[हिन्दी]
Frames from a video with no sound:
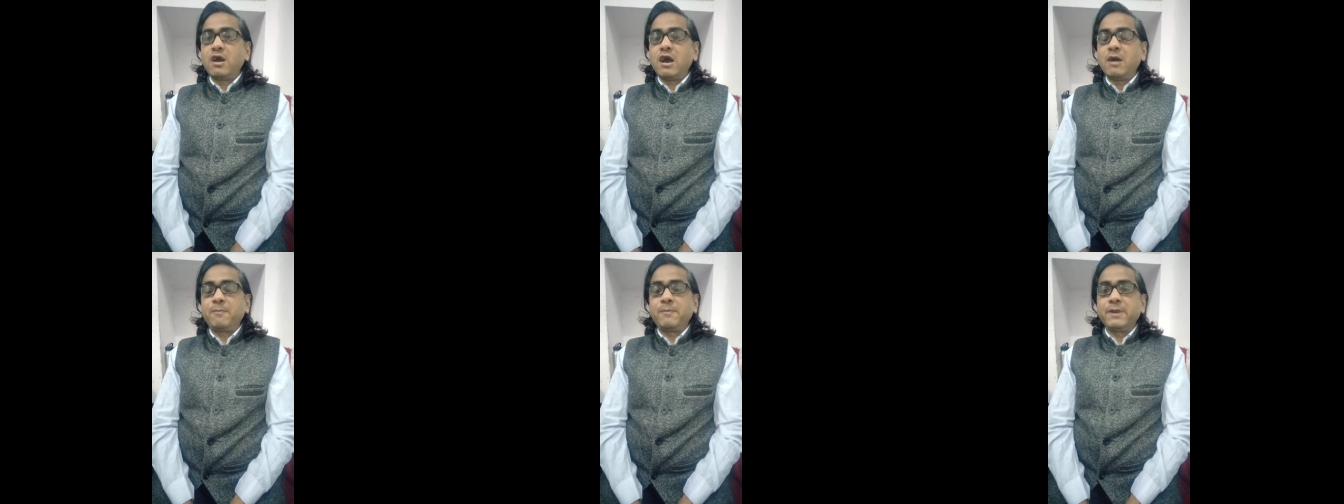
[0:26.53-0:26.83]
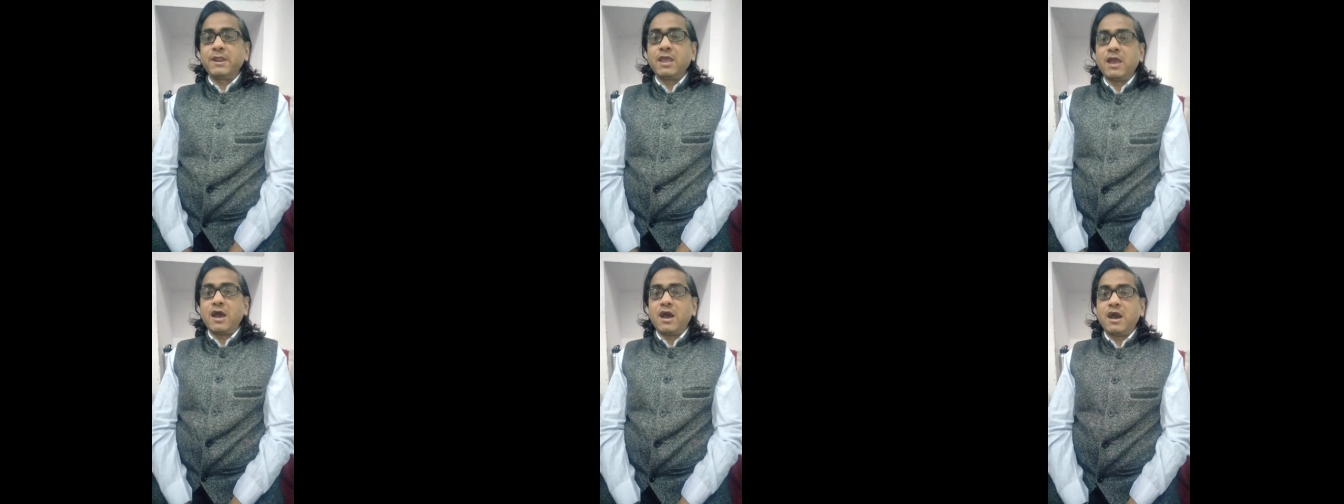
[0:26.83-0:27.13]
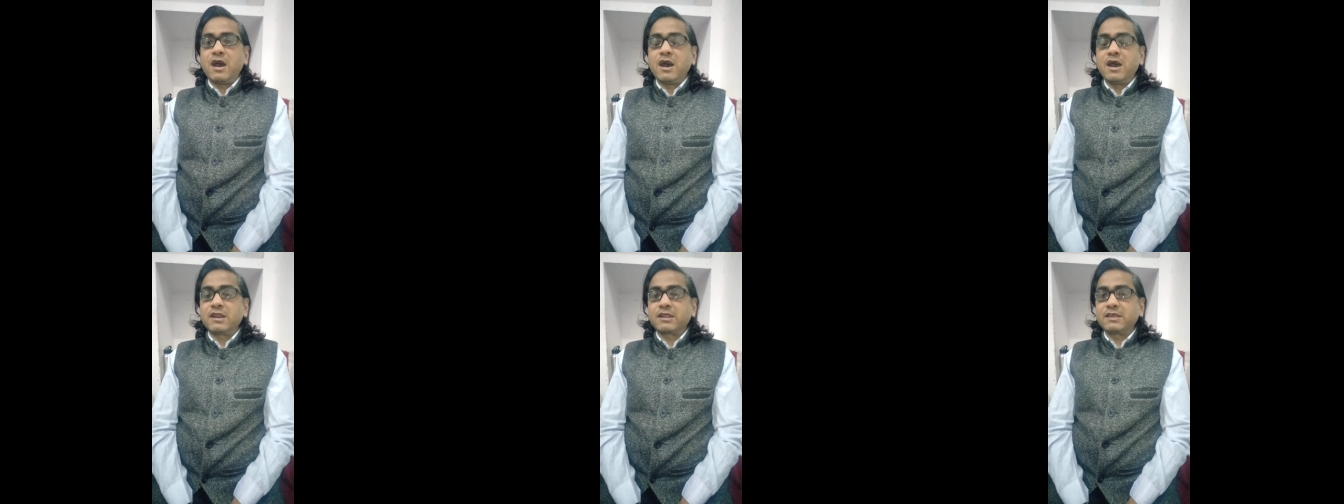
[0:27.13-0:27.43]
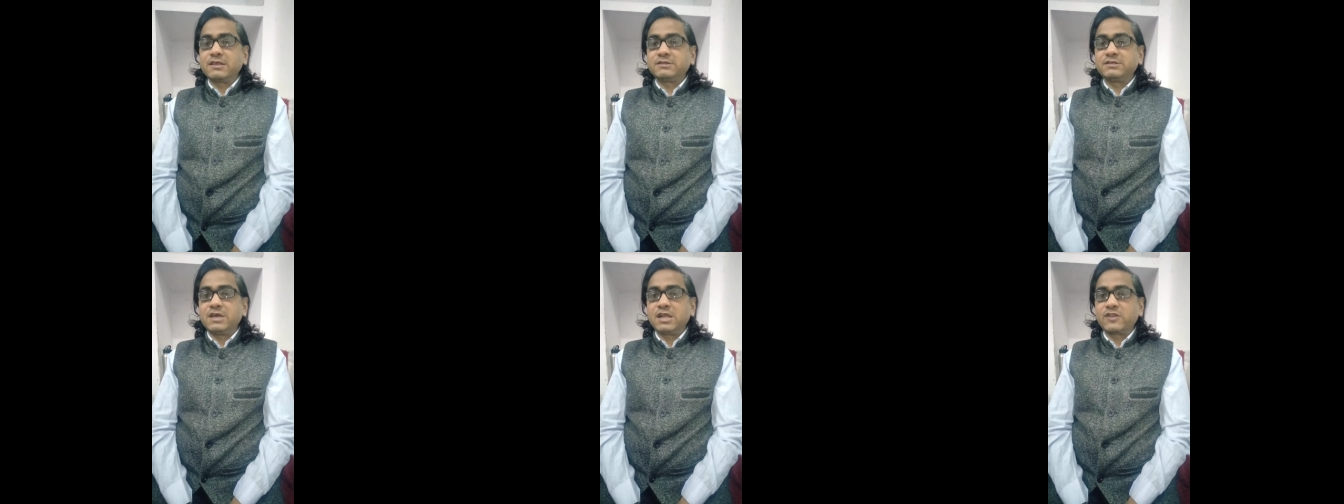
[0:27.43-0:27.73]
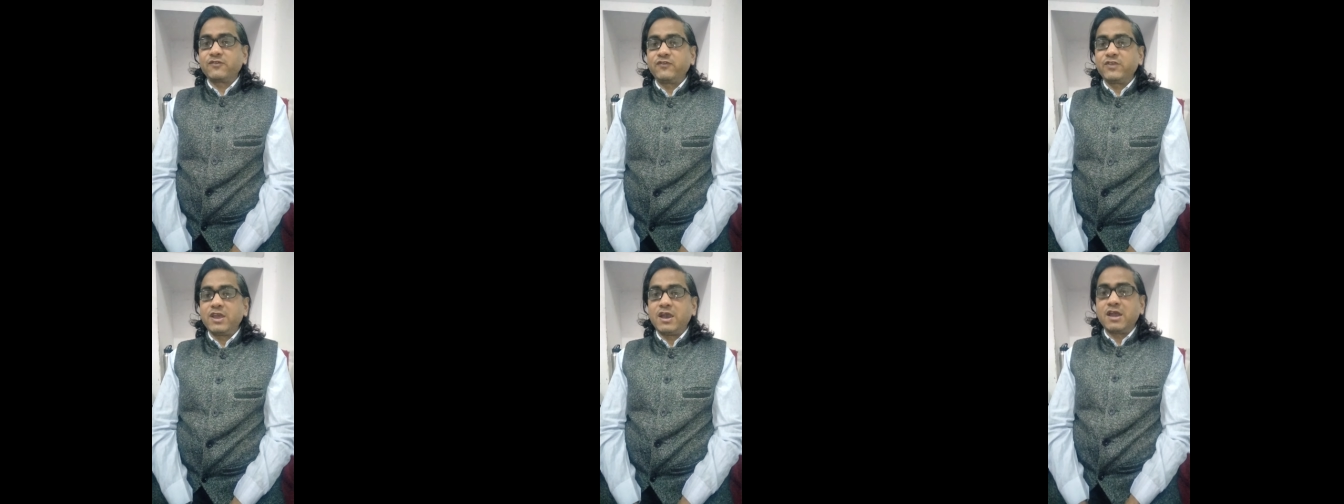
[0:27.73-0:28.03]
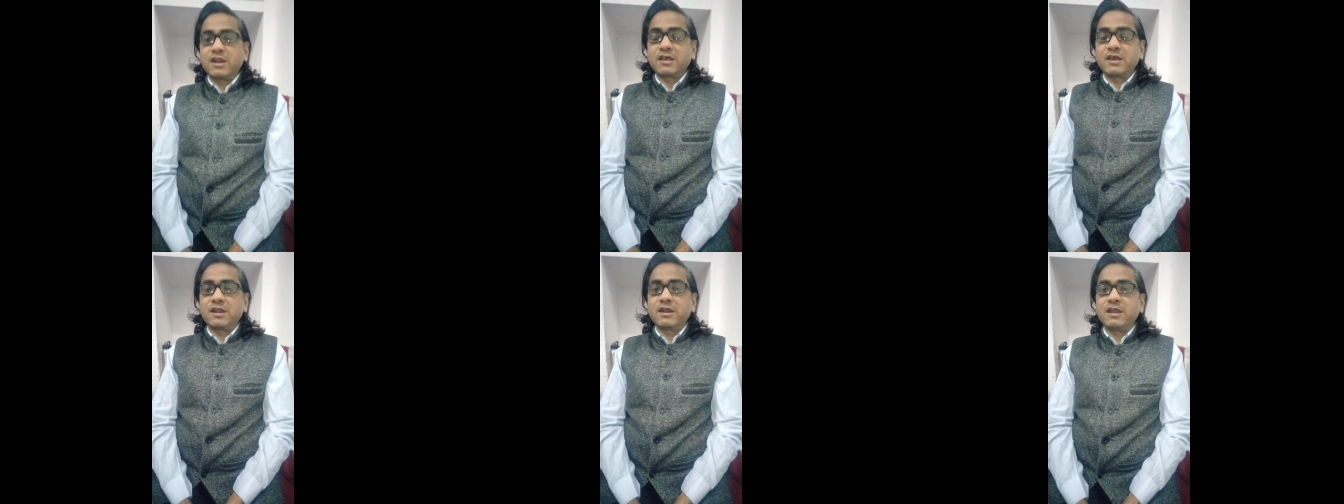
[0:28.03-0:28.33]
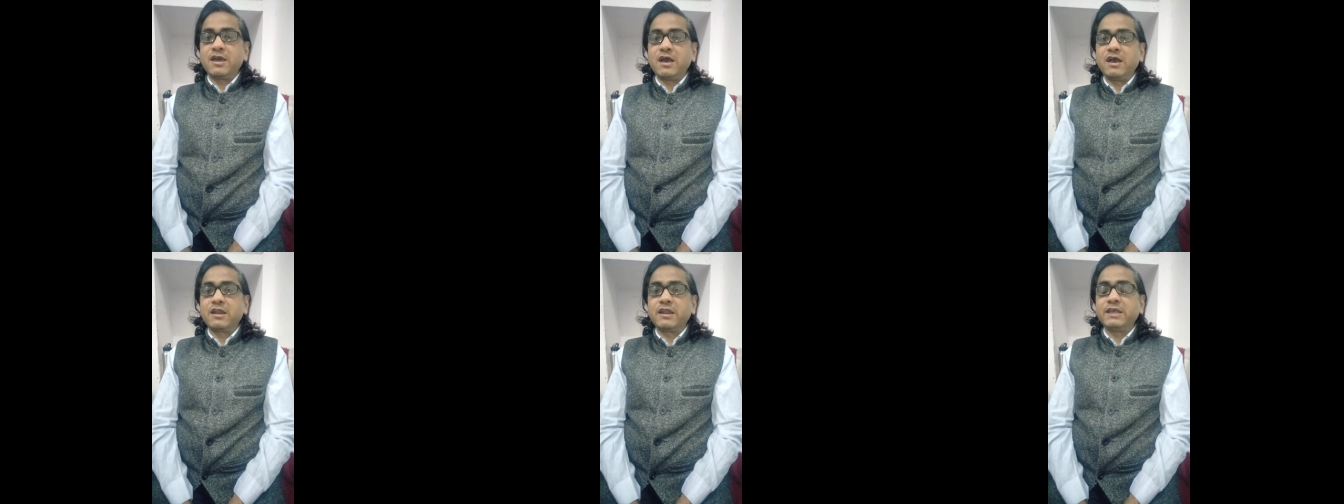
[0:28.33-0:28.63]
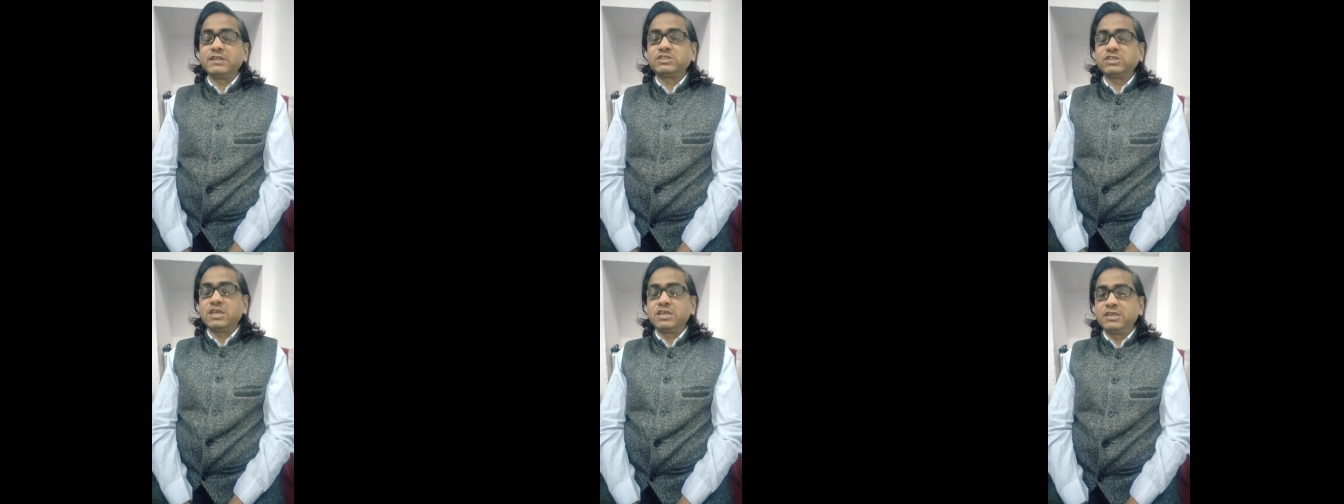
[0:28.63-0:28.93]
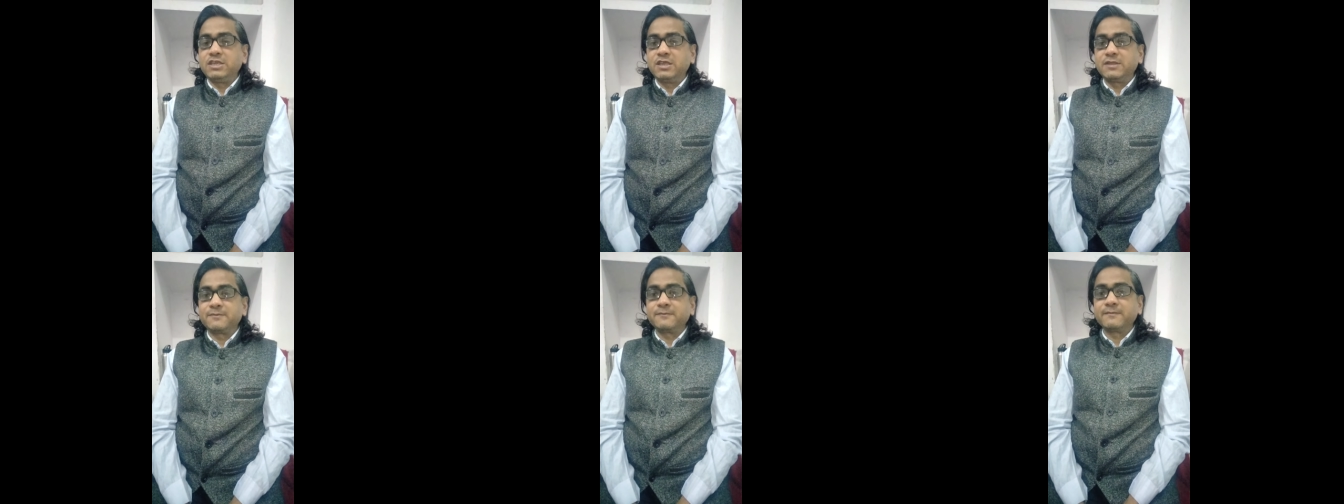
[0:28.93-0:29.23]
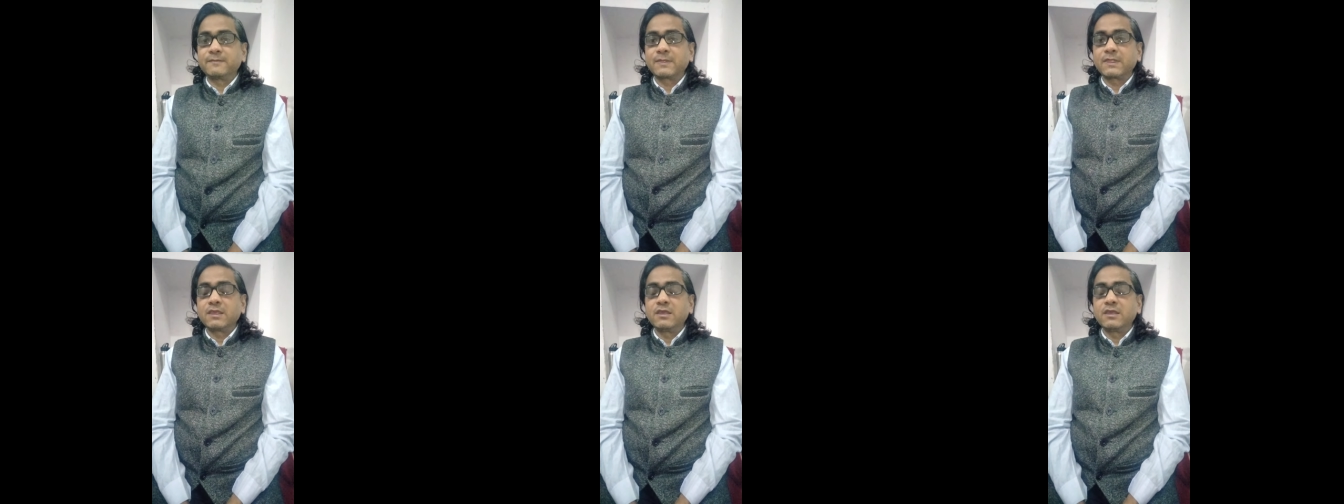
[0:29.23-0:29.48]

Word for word: अपने आहार के साथ विहार करना आना चाहिए